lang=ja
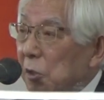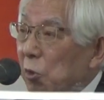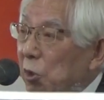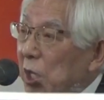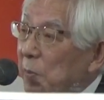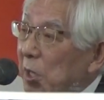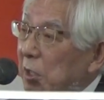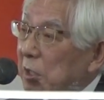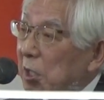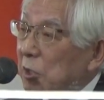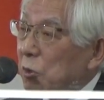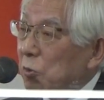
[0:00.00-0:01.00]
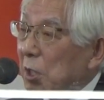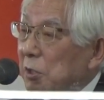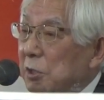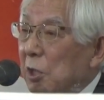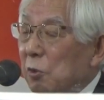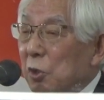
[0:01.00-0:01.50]
米山記念小
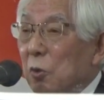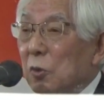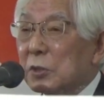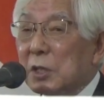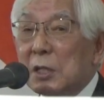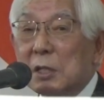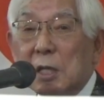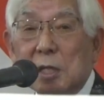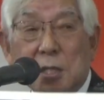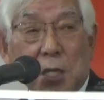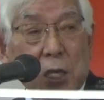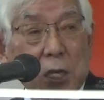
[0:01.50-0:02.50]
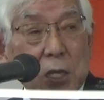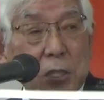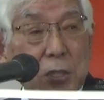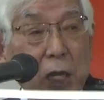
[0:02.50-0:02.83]
学生を日本全体で